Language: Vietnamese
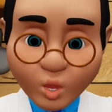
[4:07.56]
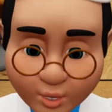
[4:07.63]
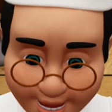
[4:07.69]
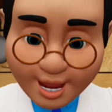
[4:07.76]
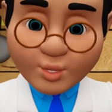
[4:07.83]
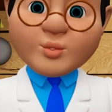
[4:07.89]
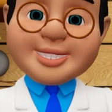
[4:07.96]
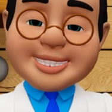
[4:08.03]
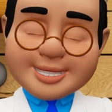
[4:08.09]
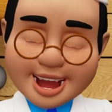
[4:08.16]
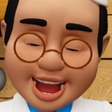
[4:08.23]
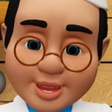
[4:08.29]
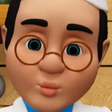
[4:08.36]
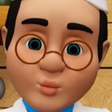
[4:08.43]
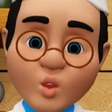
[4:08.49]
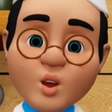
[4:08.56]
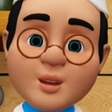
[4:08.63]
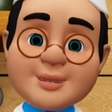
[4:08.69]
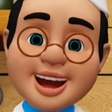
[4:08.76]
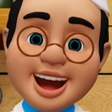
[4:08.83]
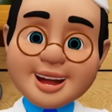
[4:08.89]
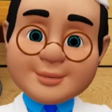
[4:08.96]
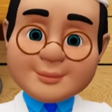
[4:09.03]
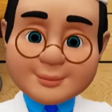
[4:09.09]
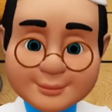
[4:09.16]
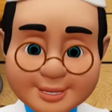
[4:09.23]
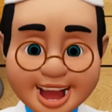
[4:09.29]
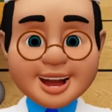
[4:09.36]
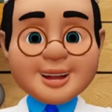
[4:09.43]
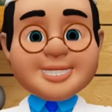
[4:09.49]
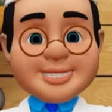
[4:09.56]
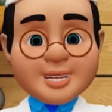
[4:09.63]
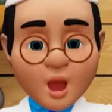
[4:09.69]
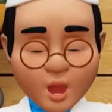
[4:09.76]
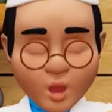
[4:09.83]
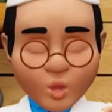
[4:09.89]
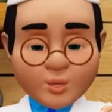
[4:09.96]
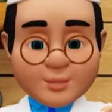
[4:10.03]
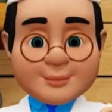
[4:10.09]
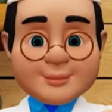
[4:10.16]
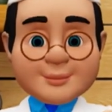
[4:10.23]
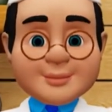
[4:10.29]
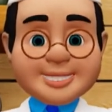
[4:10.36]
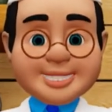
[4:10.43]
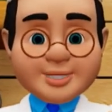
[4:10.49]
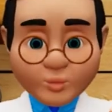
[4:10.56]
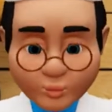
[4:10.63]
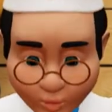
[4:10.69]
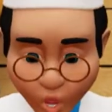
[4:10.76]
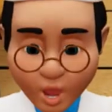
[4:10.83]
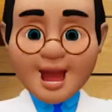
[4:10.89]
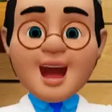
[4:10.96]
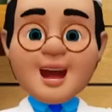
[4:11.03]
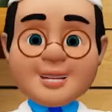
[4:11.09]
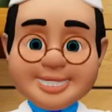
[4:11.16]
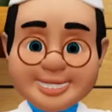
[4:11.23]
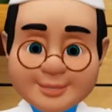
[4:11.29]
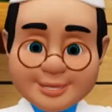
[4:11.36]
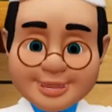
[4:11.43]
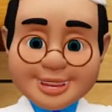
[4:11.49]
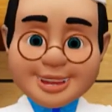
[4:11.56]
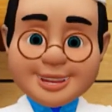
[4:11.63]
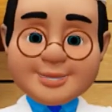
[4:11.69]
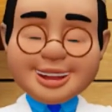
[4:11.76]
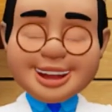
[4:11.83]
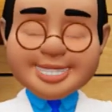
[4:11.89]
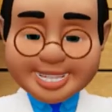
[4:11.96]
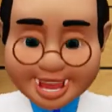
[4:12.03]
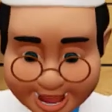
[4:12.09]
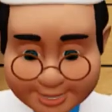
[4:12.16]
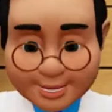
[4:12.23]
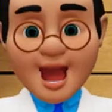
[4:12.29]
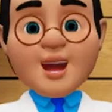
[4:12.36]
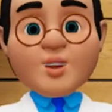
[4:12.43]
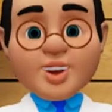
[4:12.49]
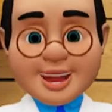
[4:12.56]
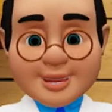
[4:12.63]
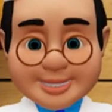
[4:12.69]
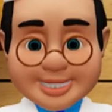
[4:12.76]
uống thảo dược này vào buổi sáng và khi còn nóng sử dụng tối đa từ 10 đến 15 gram hoàng